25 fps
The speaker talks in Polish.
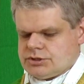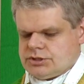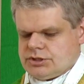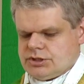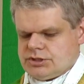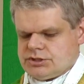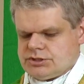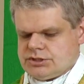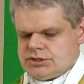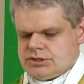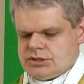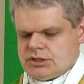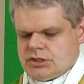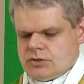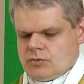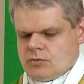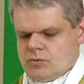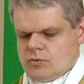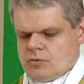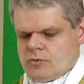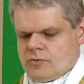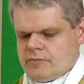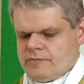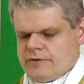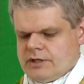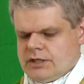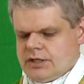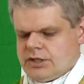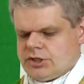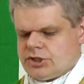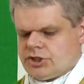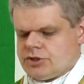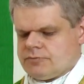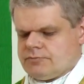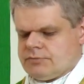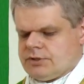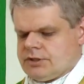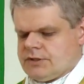nic nie
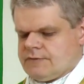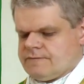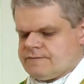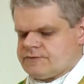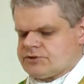ułowiliśmy,